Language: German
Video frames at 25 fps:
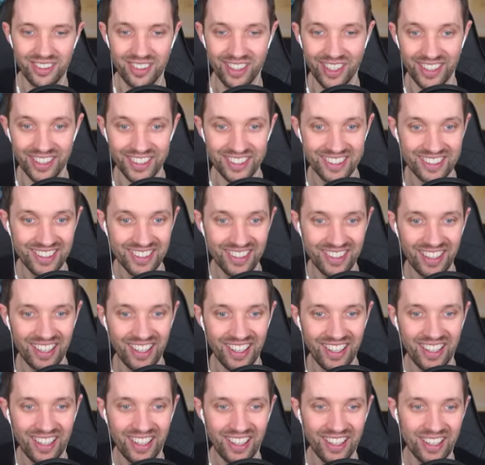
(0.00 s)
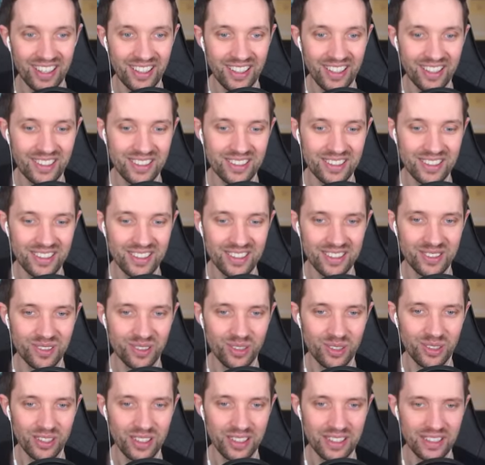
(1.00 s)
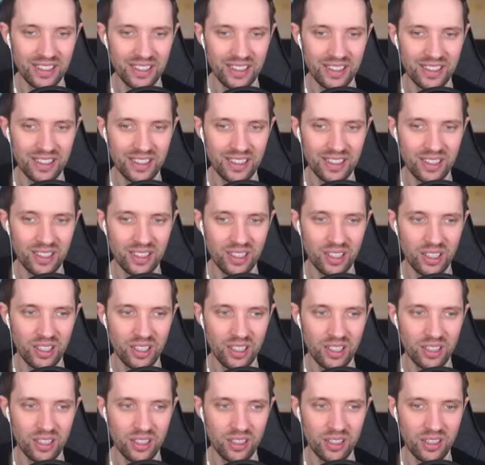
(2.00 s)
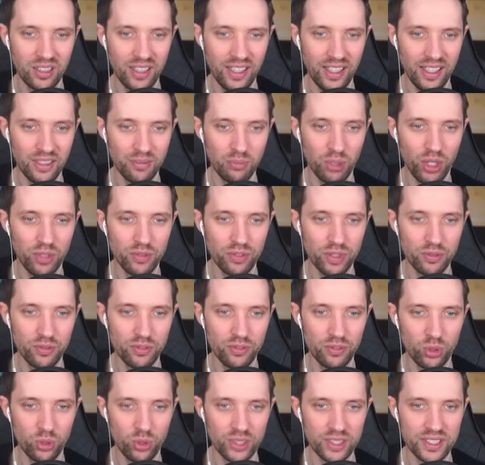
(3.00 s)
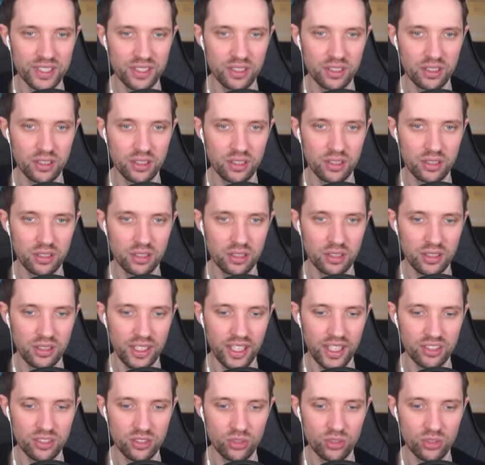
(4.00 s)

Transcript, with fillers: nice. So. Na, dann brauchen wir einen Fluss. Da